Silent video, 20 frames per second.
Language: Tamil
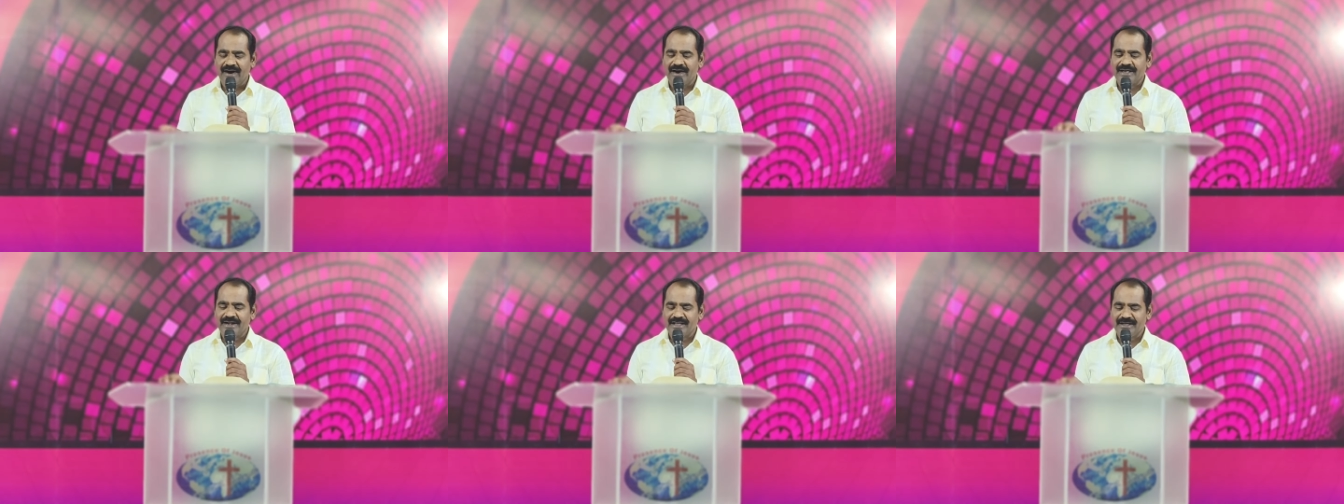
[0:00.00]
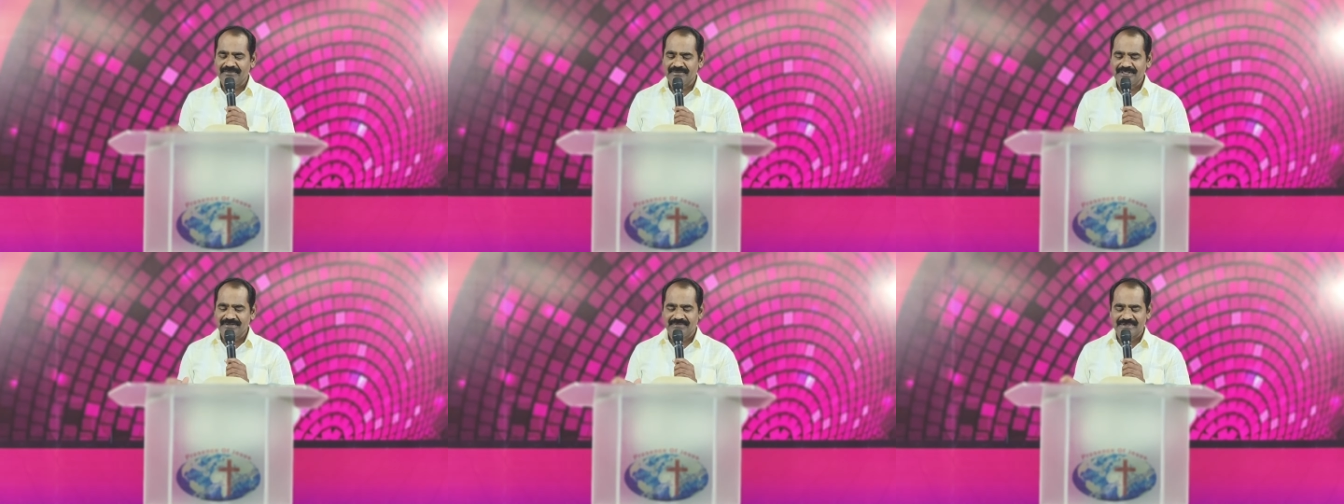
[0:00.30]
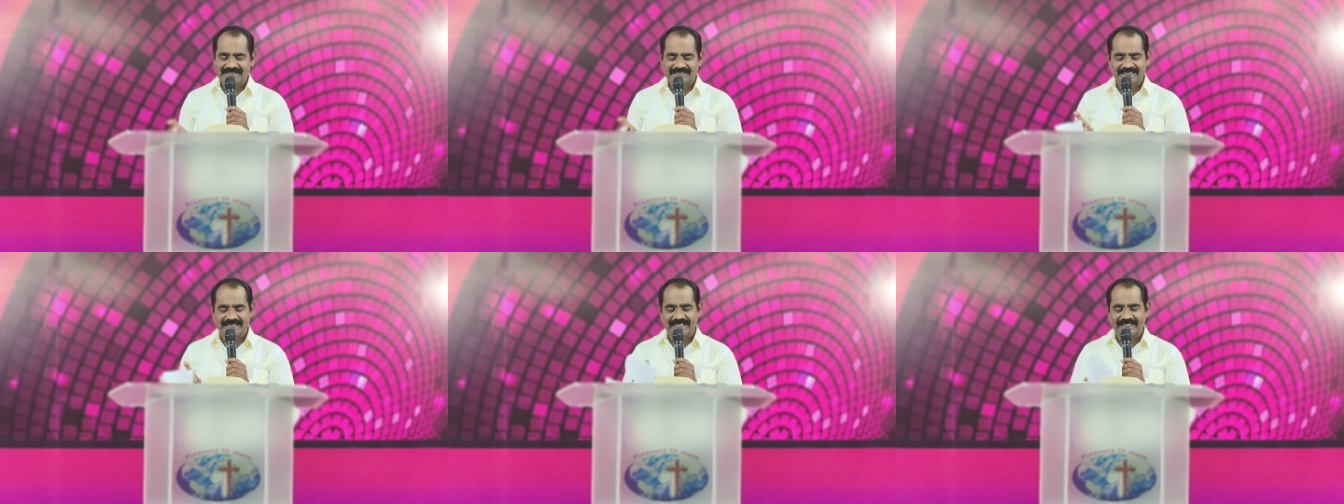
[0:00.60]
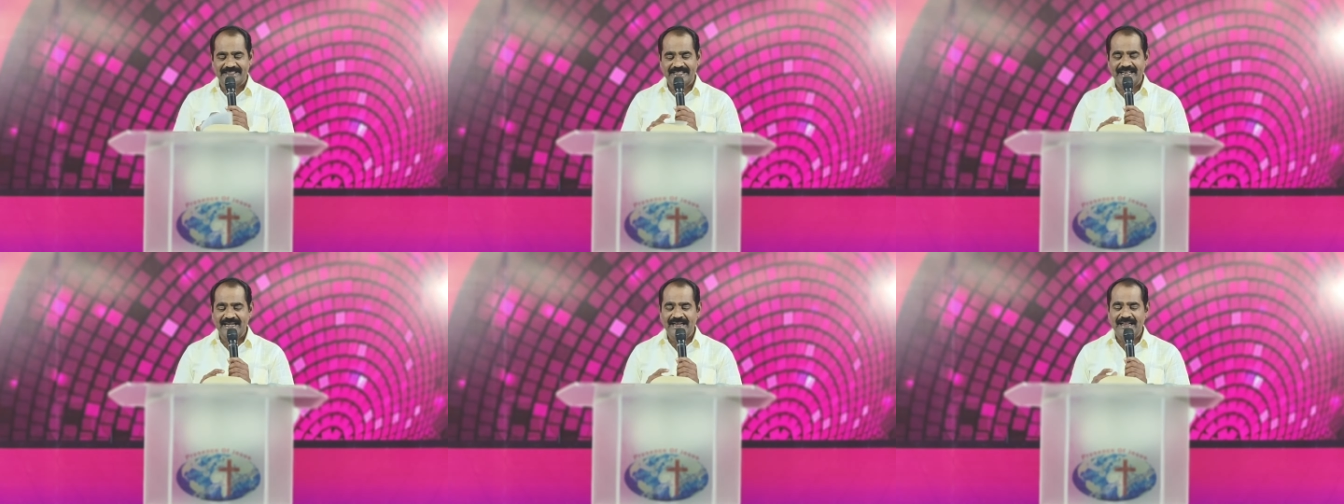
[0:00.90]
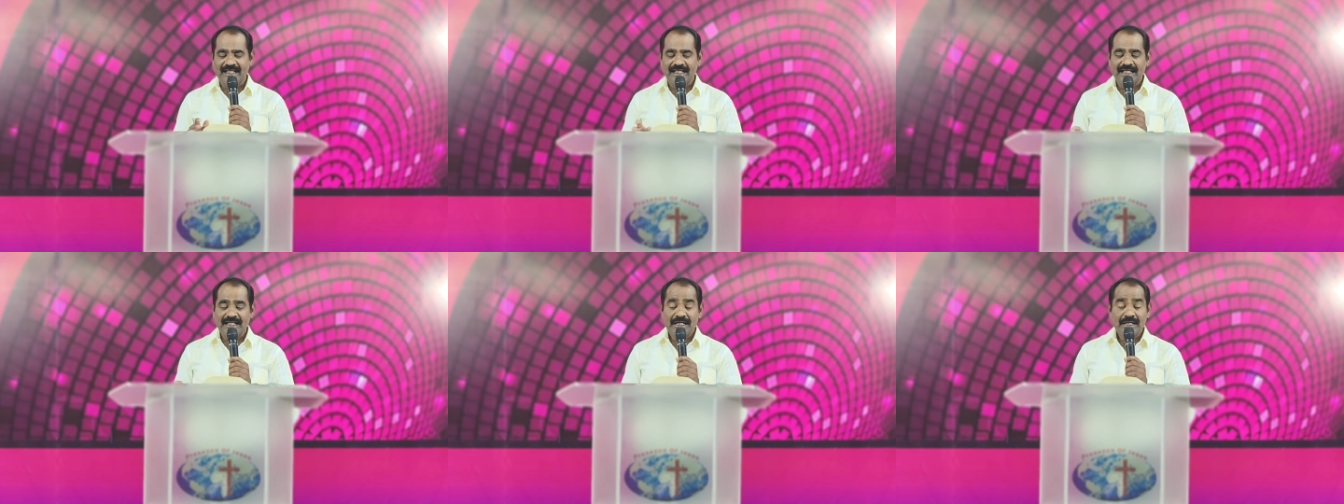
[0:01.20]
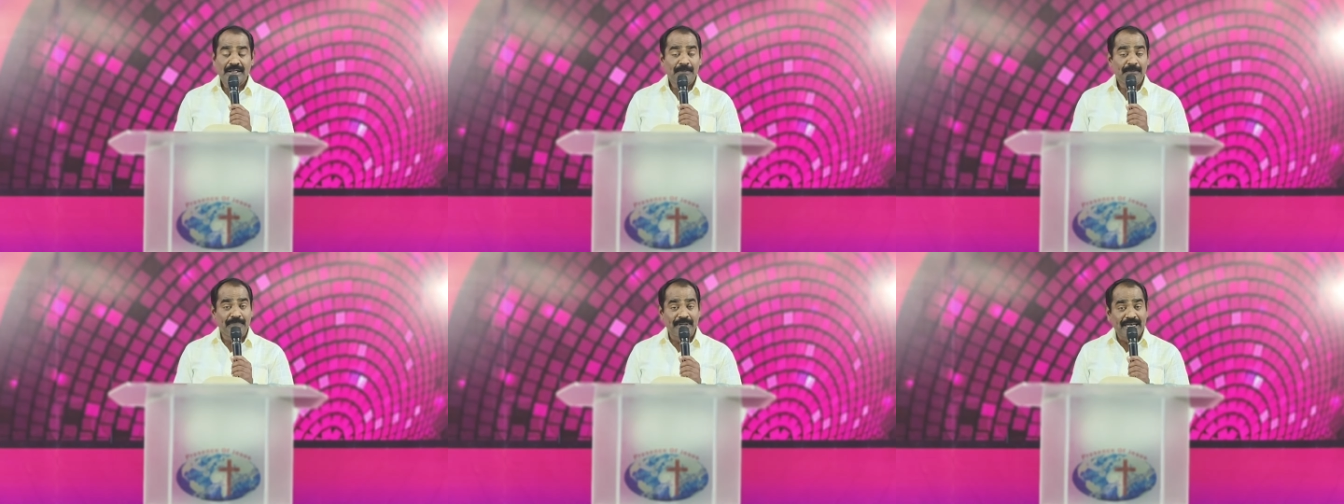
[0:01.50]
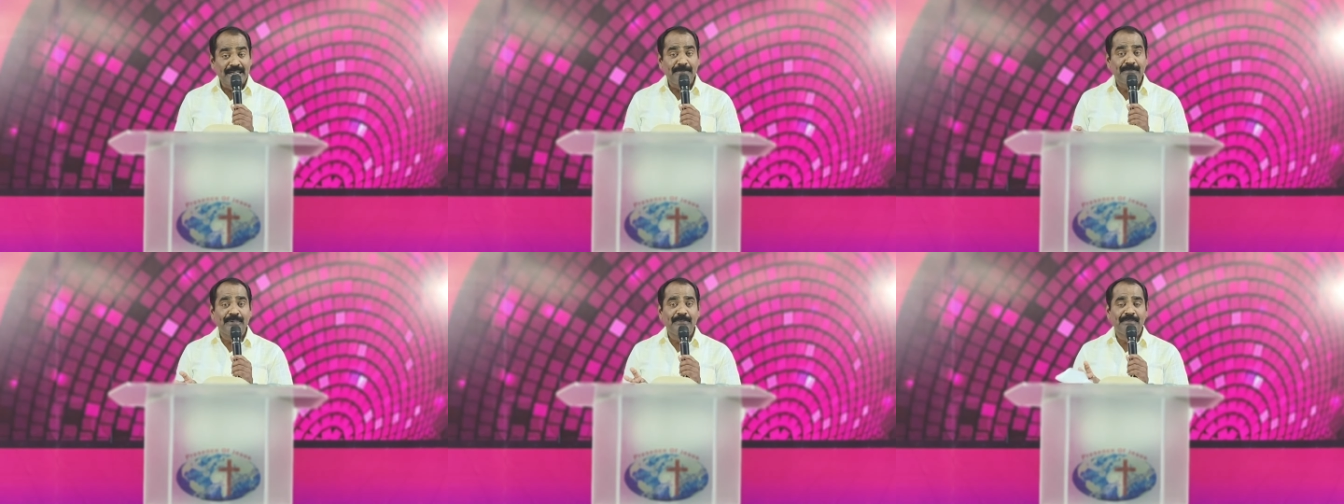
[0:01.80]
ஆறாவது வசனத்தில்
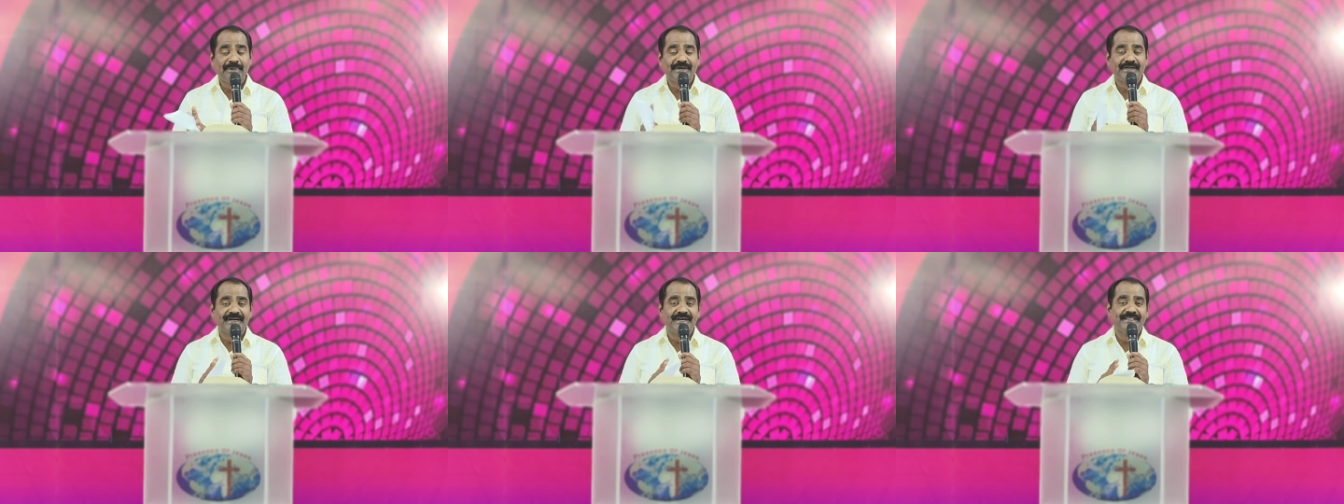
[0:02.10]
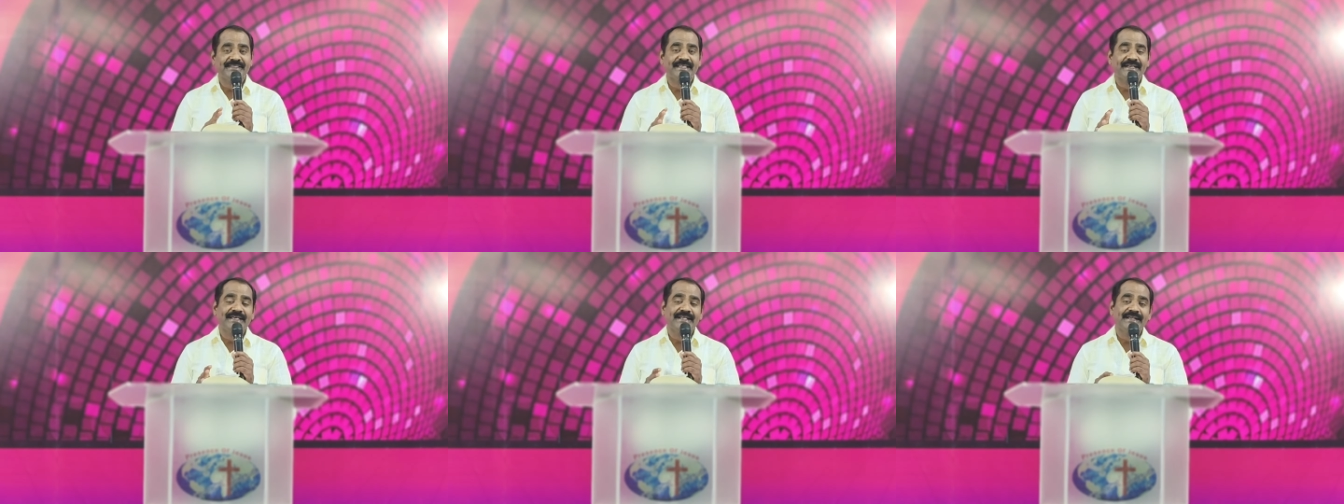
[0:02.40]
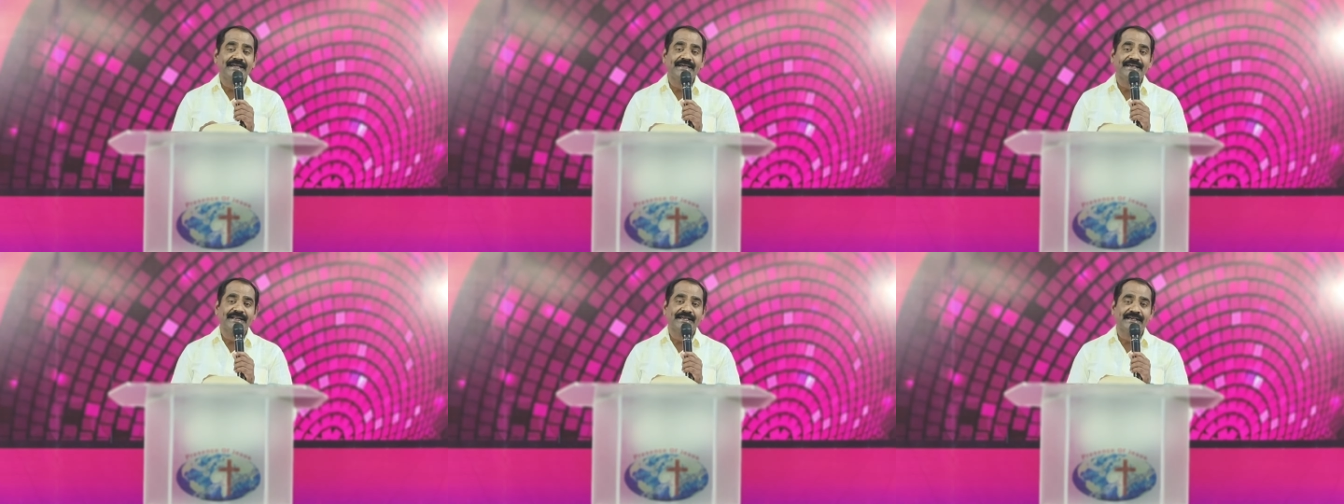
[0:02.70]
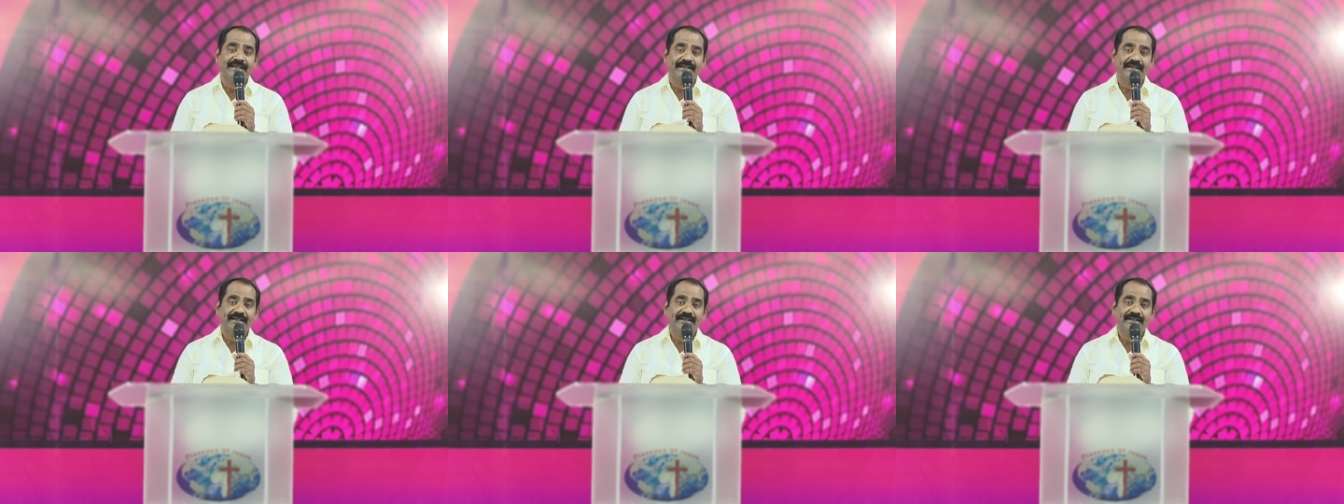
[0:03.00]
பிலிப்பு பட்டணத்தில் இருக்கிற